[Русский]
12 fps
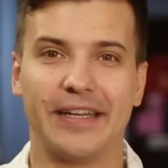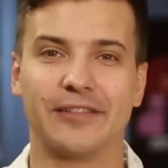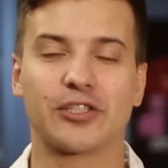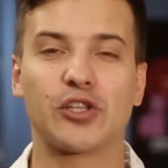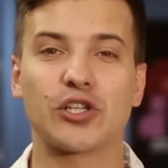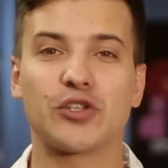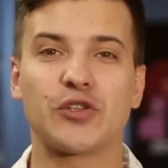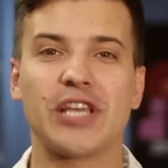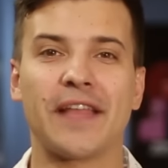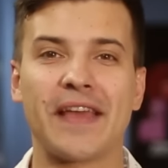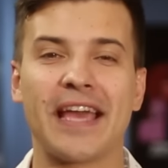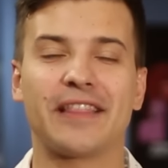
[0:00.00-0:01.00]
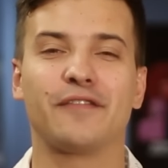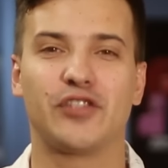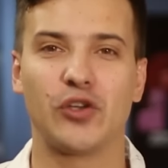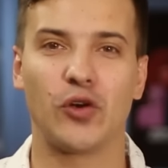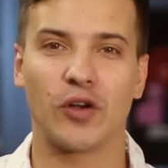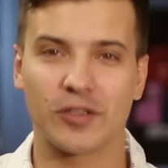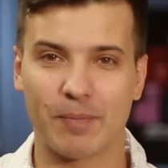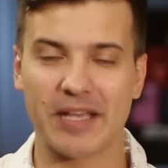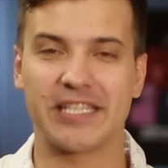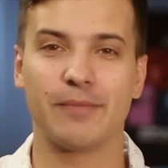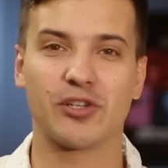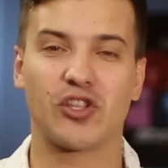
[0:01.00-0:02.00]
Ну что ж, друзья, на этом все.
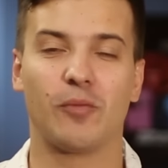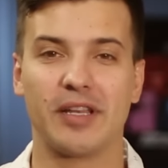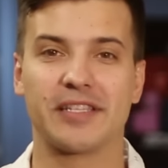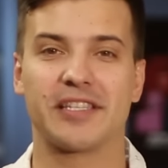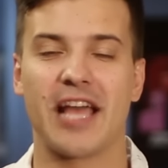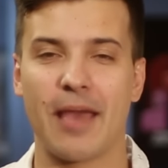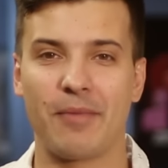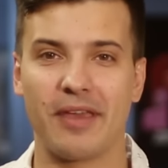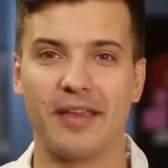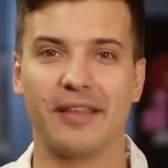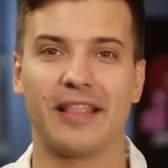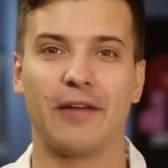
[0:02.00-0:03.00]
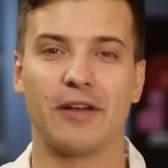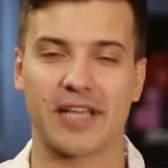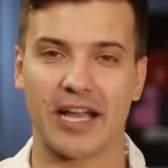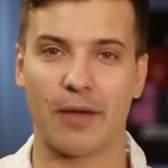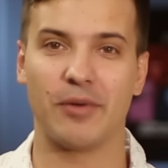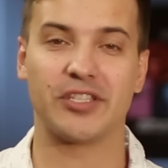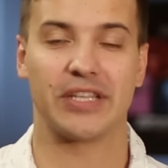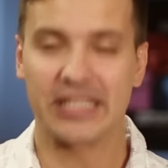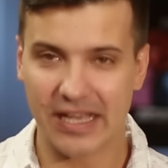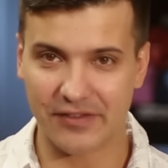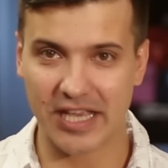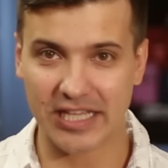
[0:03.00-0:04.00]
Спасибо, что были с нами. Для вас, как обычно,
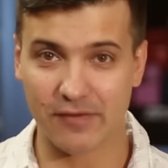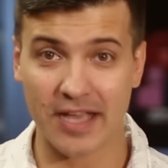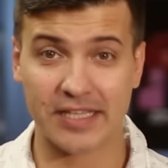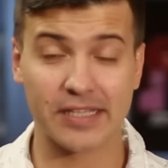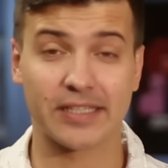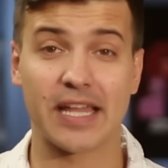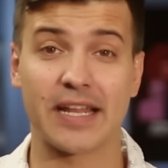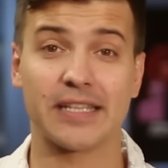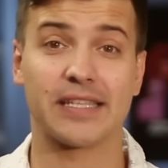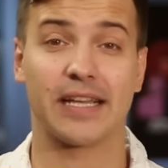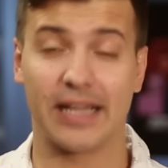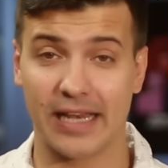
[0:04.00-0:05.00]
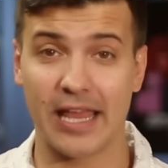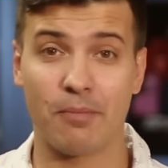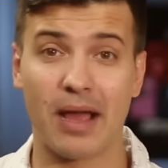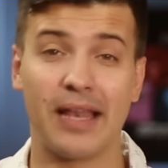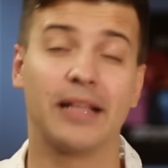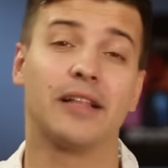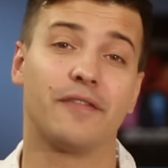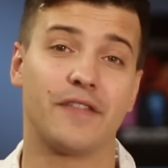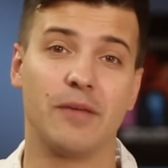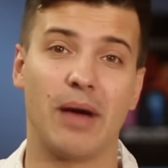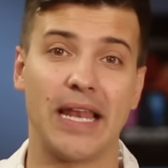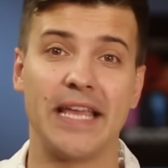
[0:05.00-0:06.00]
изо всех своих сил старался Глеб Болелов.
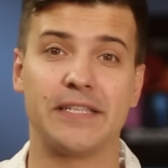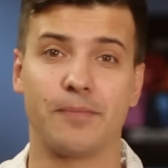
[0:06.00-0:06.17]
Не болейте,